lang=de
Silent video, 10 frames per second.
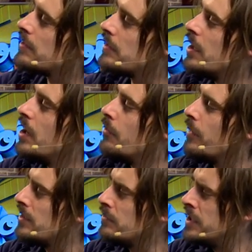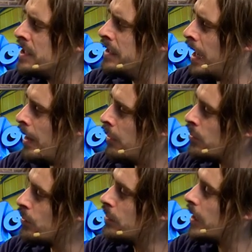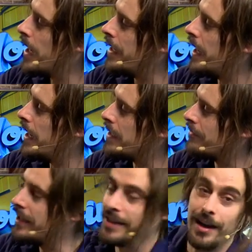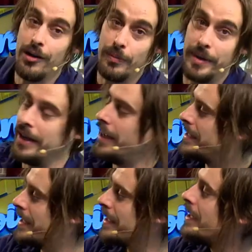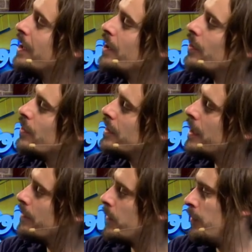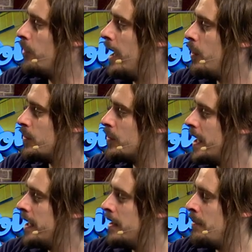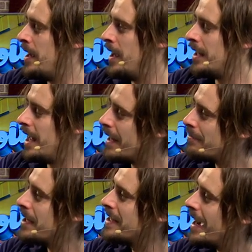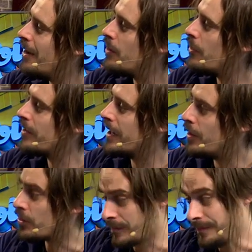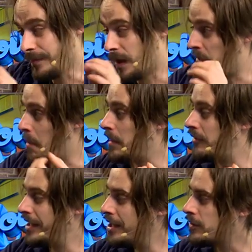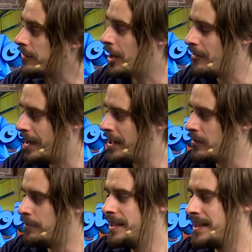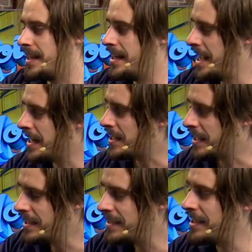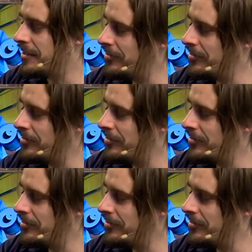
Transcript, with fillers: und macht so ein bisschen Hautunreinheiten, weil die ja auch mitaltert. Und ähm, obwohl Hautunreinheiten hat, hat man ja auch auf der Haut. Und wenn man mit Filzstift draufmalt und ein bisschen allergisch ist gegen